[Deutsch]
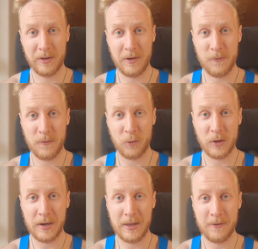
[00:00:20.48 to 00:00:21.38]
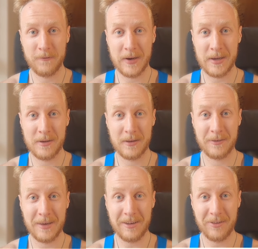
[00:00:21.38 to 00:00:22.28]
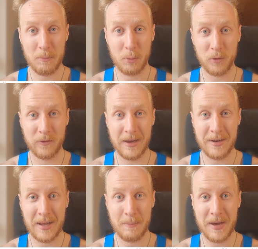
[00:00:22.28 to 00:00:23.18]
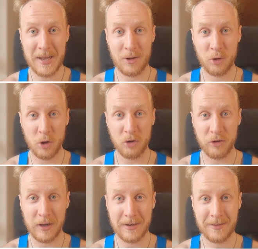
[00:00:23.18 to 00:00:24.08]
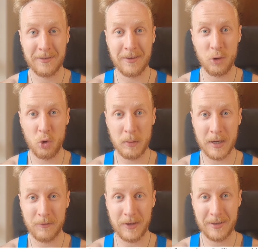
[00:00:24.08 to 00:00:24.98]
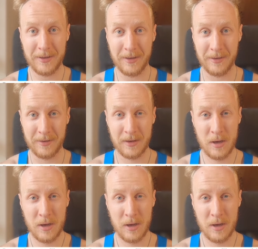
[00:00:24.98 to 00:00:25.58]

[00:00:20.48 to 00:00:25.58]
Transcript: es ist ja nicht verwunderlich, weil 60% der Männer in Deutschland sind übergewichtig.